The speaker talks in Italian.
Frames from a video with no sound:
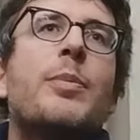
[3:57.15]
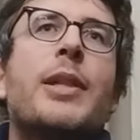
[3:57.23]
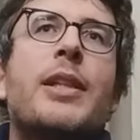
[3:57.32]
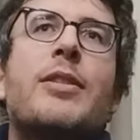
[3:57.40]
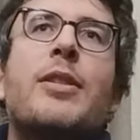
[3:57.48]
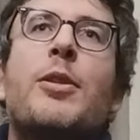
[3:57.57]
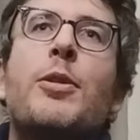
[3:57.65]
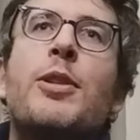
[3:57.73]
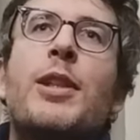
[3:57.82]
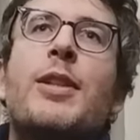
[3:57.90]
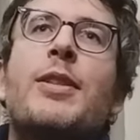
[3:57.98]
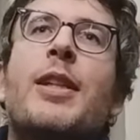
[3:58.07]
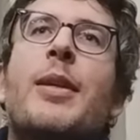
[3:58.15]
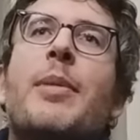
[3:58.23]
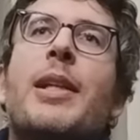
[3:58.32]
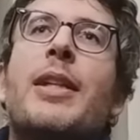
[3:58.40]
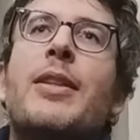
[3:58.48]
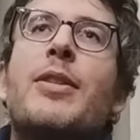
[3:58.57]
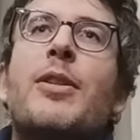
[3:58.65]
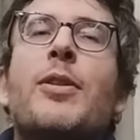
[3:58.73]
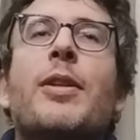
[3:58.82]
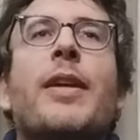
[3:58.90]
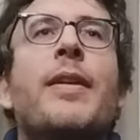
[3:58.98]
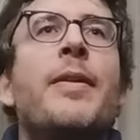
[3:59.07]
perché se no c'è discriminazione,